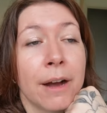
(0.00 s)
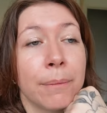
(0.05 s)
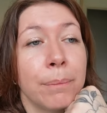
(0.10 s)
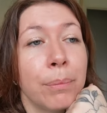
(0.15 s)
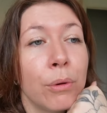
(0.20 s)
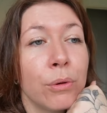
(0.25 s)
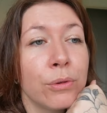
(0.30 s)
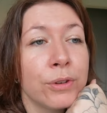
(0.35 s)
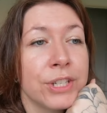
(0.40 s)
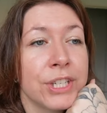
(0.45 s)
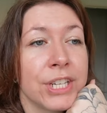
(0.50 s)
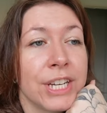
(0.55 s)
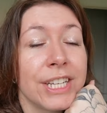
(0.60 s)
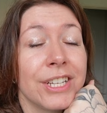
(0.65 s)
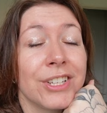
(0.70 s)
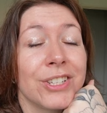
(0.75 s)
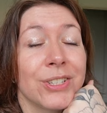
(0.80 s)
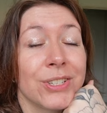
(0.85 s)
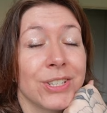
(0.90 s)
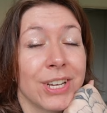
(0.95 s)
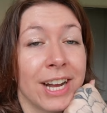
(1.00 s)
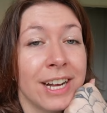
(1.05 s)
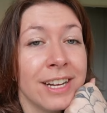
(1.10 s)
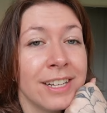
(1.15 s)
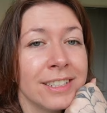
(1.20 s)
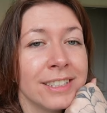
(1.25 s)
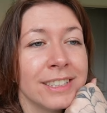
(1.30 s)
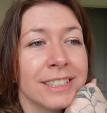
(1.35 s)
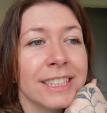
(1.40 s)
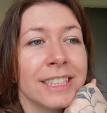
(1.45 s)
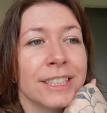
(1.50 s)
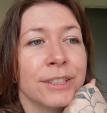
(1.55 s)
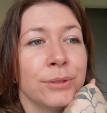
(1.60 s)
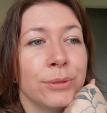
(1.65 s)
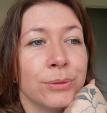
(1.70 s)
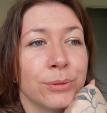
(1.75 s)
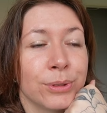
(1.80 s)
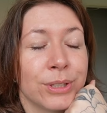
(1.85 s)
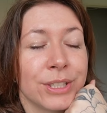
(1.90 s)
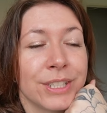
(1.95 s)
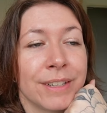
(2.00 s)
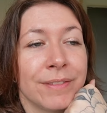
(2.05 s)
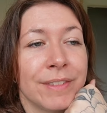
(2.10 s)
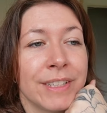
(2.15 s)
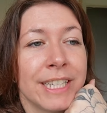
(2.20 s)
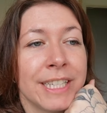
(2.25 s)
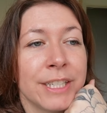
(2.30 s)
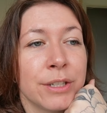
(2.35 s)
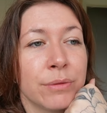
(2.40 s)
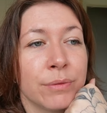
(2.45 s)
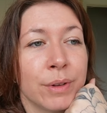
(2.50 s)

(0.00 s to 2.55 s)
un projet chat. Donc j'avais déjà